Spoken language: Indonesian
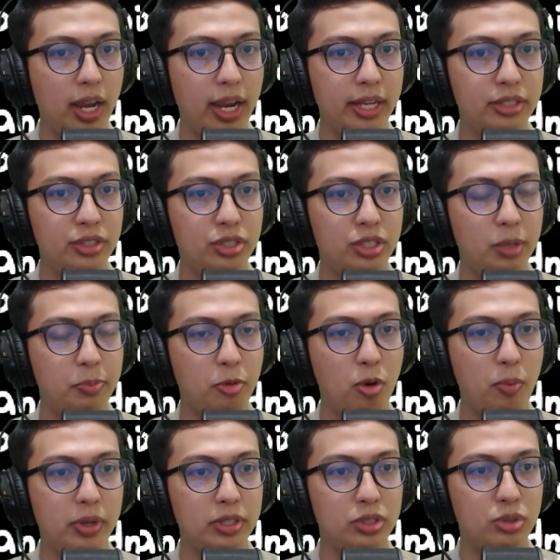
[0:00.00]
and she
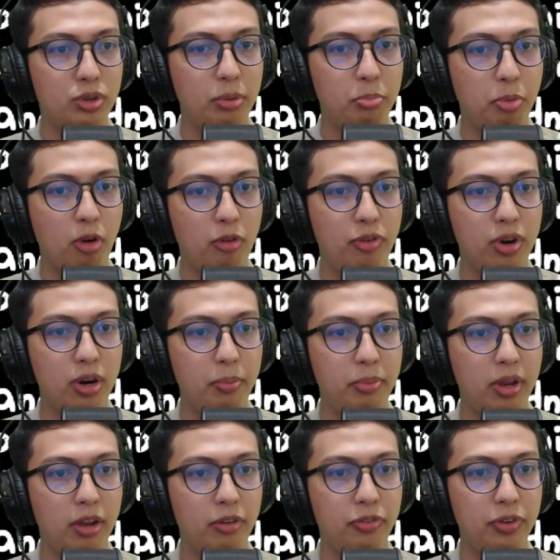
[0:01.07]
promised to improve her
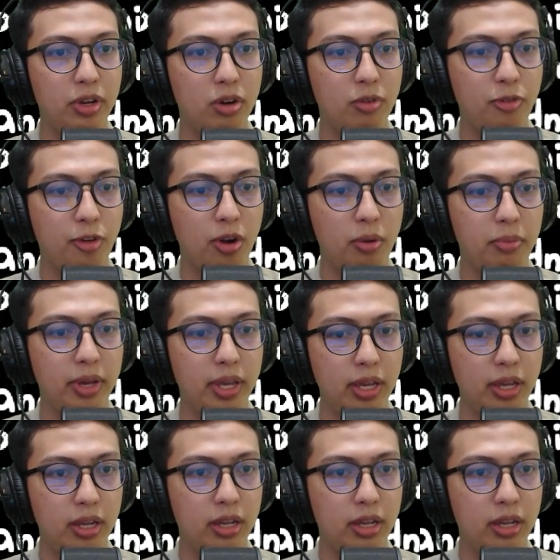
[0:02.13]
behavior from, he